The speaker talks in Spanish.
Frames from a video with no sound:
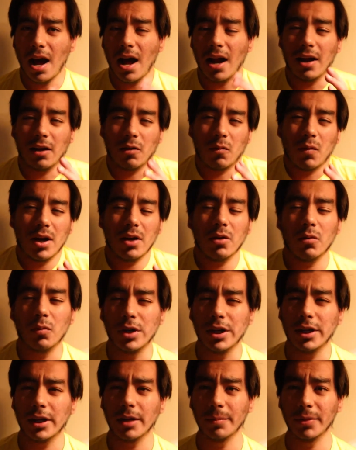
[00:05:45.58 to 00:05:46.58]
a la cual
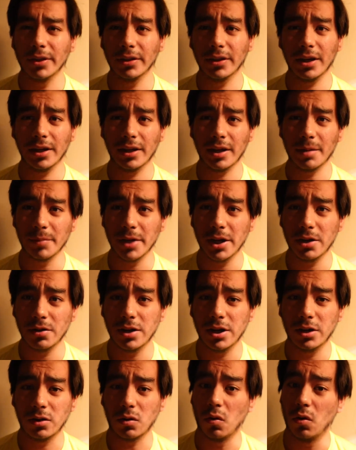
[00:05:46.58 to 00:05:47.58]
únicamente le
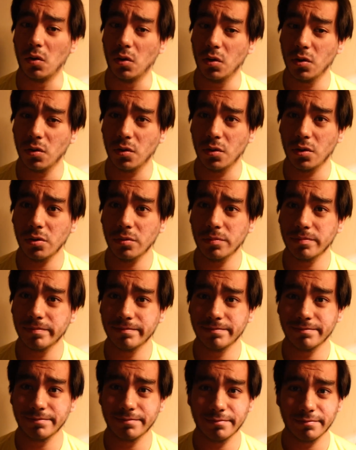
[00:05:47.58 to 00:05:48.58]
cambiaron el color
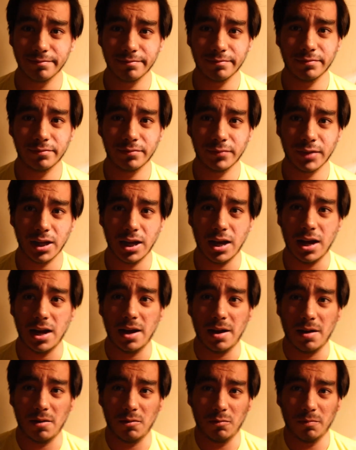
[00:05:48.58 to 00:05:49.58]

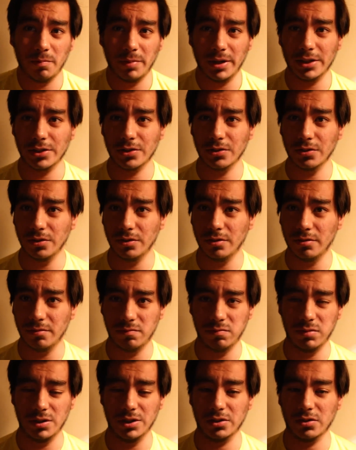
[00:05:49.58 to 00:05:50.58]
a un
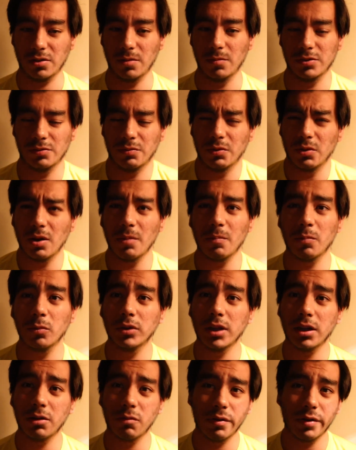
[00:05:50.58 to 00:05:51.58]
precio, pues como si fuera una
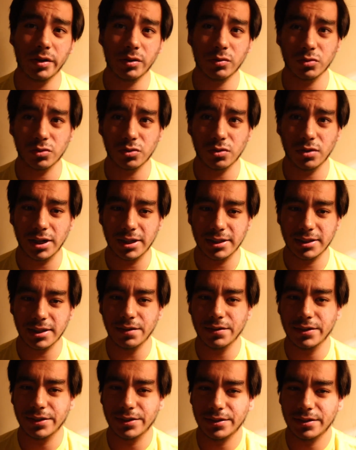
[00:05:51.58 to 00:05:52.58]
puta nueva consola,
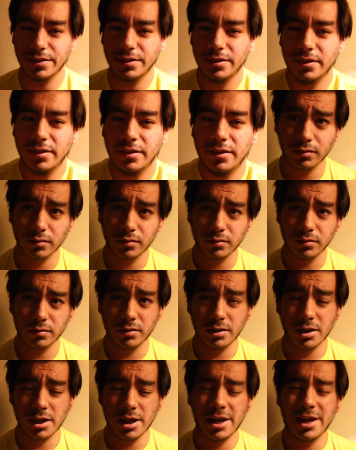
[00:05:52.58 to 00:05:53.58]
¿sabes?
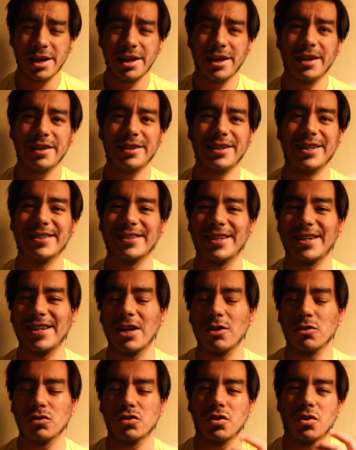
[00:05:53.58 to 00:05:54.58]
Y es que
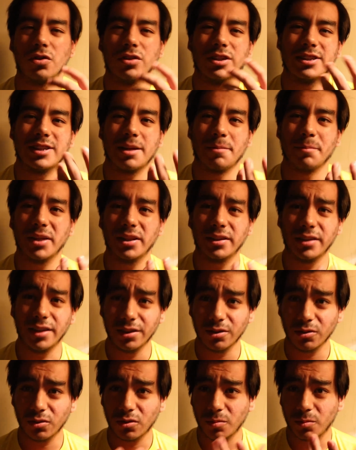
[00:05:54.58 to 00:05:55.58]
ya no solo te están
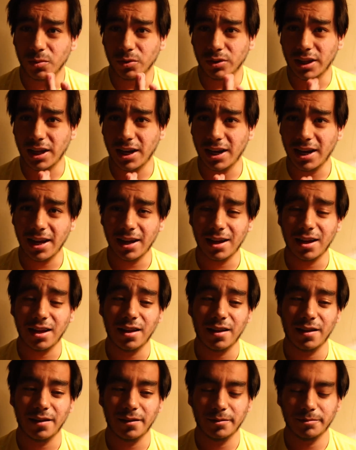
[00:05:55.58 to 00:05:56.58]
vendiendo como tal
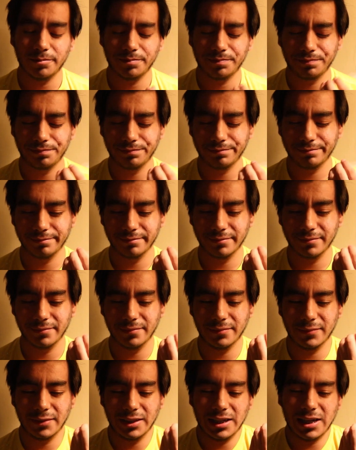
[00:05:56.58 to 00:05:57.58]

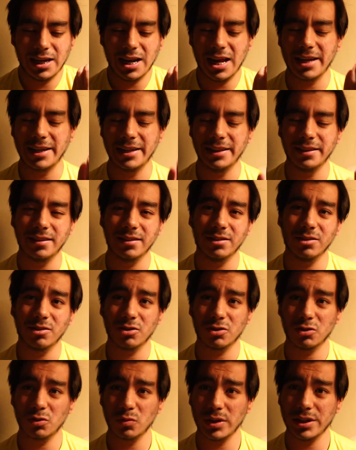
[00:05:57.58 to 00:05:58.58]
la,
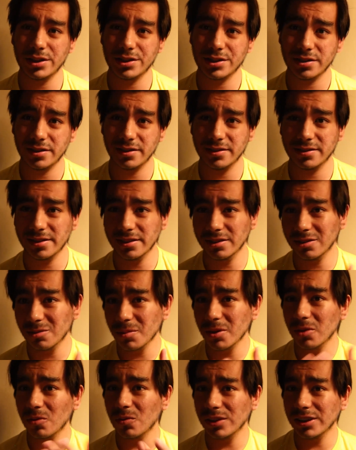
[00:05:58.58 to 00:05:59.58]
Nintendo Switch, es que
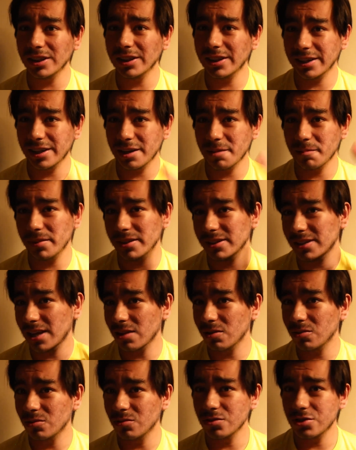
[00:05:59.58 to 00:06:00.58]
toma en cuenta que ya han
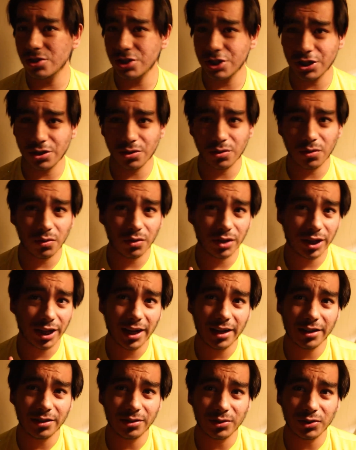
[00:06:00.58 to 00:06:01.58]
pasado un chingo
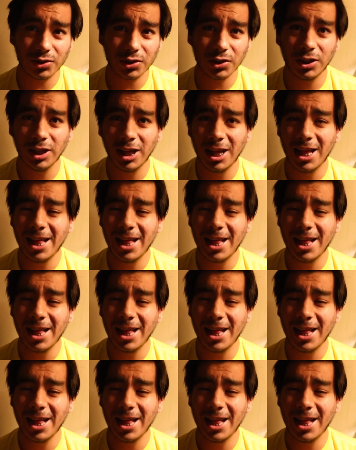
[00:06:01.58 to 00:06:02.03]
de años